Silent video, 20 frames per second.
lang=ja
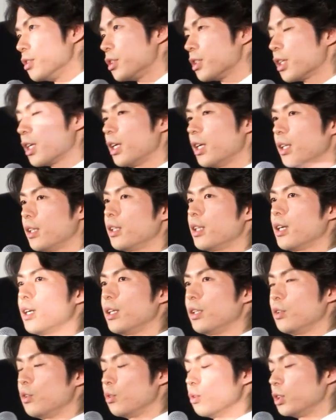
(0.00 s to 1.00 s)
う
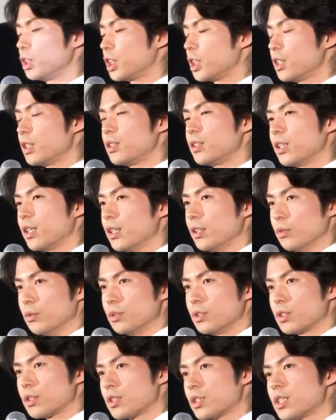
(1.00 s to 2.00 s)
スケーターの身体
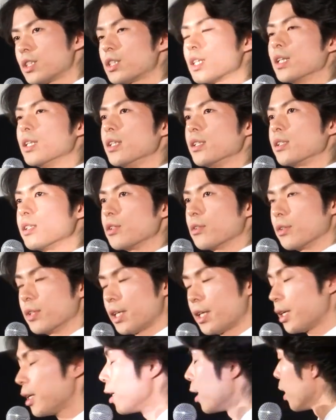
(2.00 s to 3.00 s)
の美しさですよ
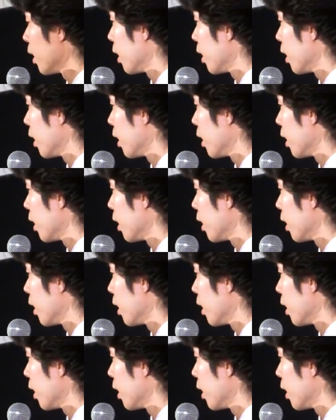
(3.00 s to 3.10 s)
ね